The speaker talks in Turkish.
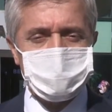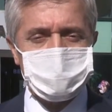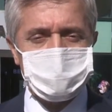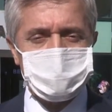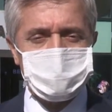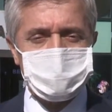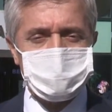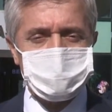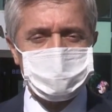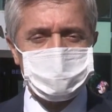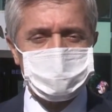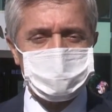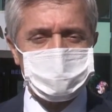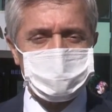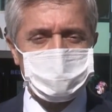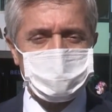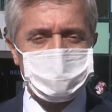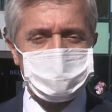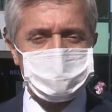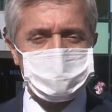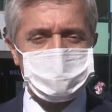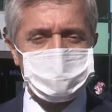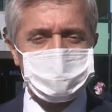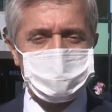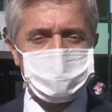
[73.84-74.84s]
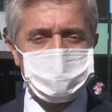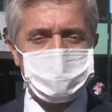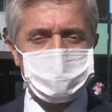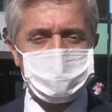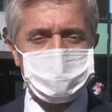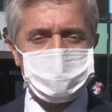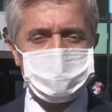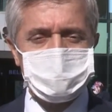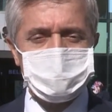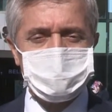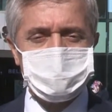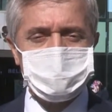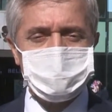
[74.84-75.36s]
Ee, bunun yanı
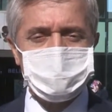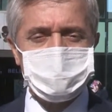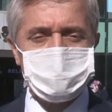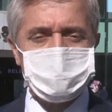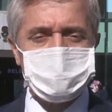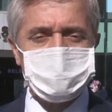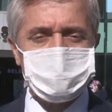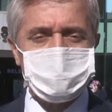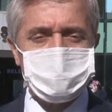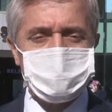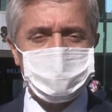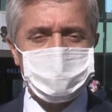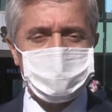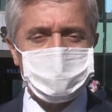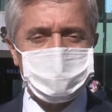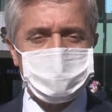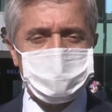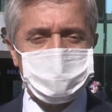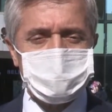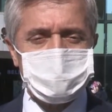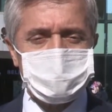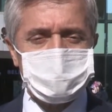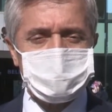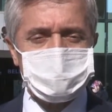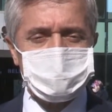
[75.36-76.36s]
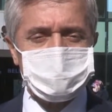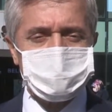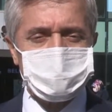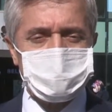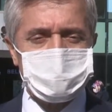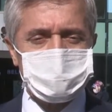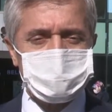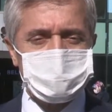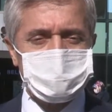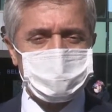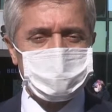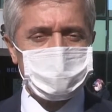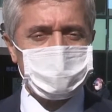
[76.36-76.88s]
sıra yine e,
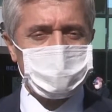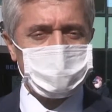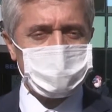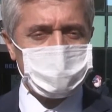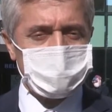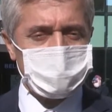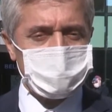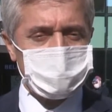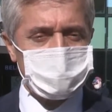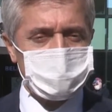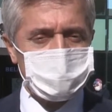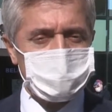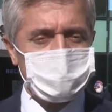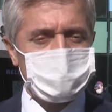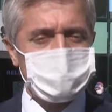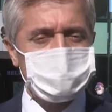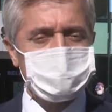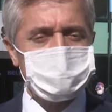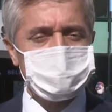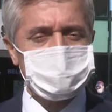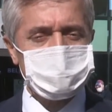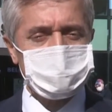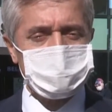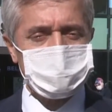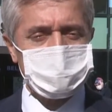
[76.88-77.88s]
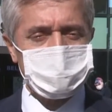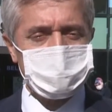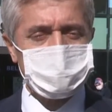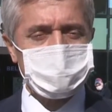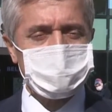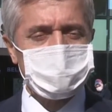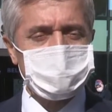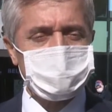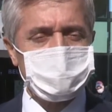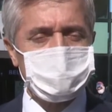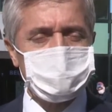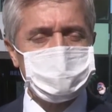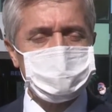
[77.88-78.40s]
spastik engelliler için de
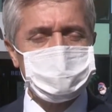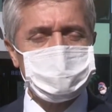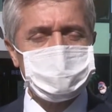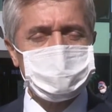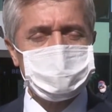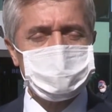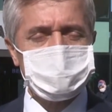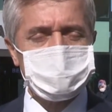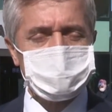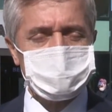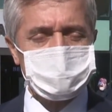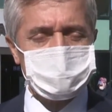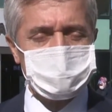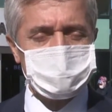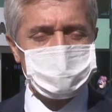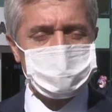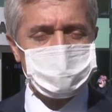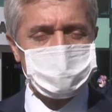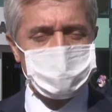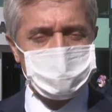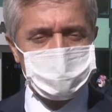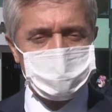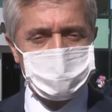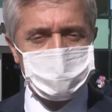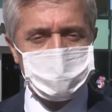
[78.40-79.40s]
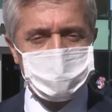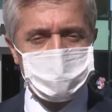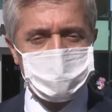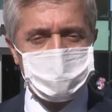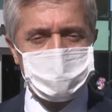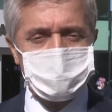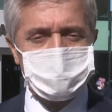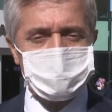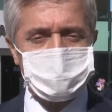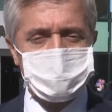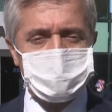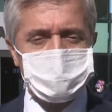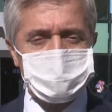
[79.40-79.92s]
ayrıca e,
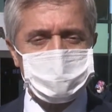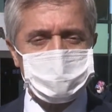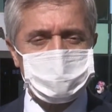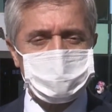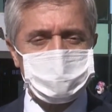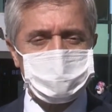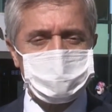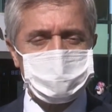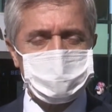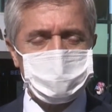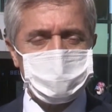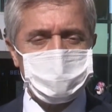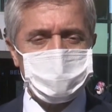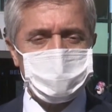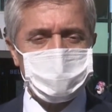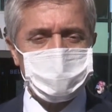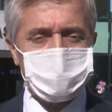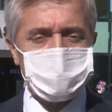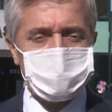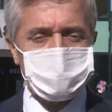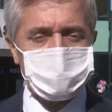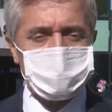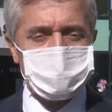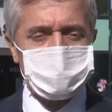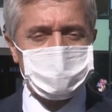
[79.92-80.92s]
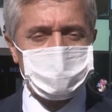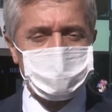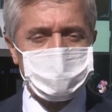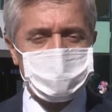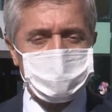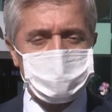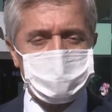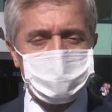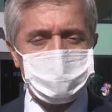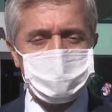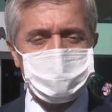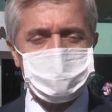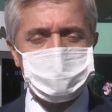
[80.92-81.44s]
sandalyeler veriyoruz.
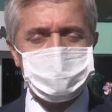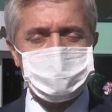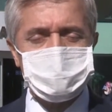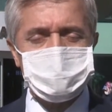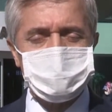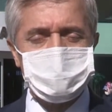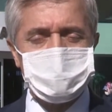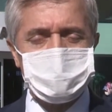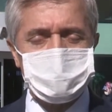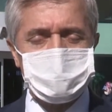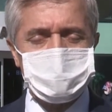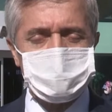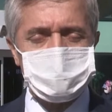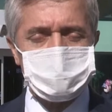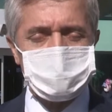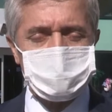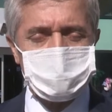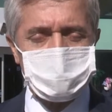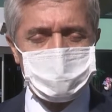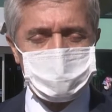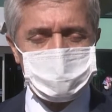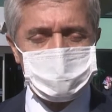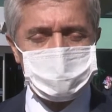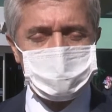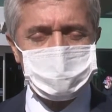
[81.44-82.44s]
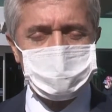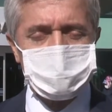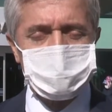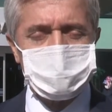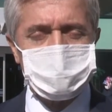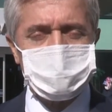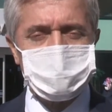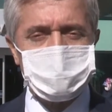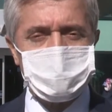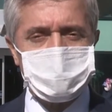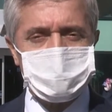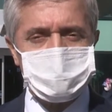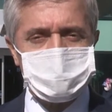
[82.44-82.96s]
Yine işitme cihazı
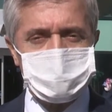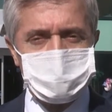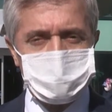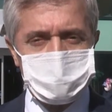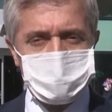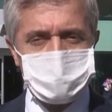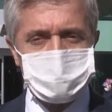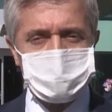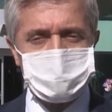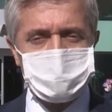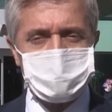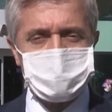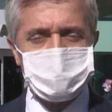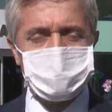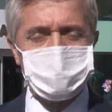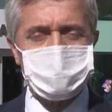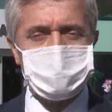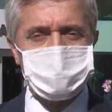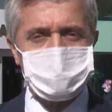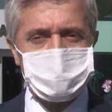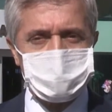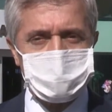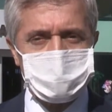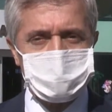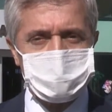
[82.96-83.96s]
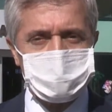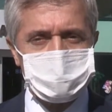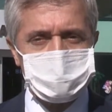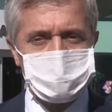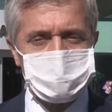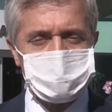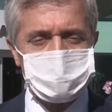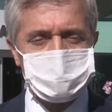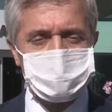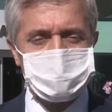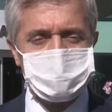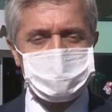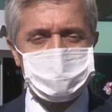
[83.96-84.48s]
ihtiyacı olan engelli
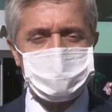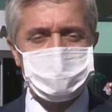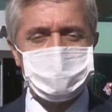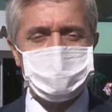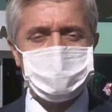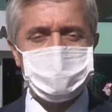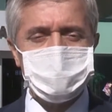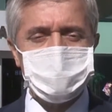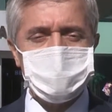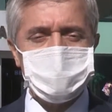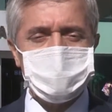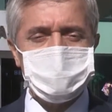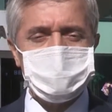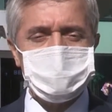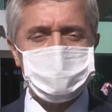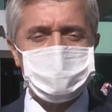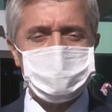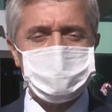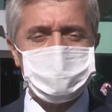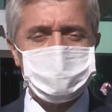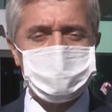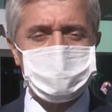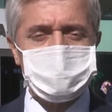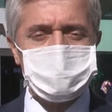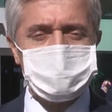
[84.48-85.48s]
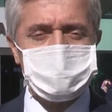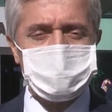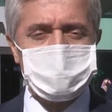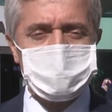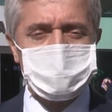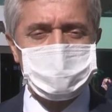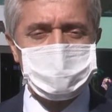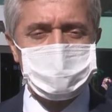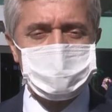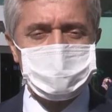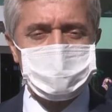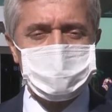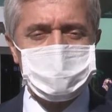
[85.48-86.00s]
kardeşlerimize işitme
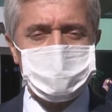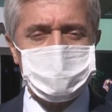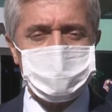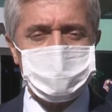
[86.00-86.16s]
cihazı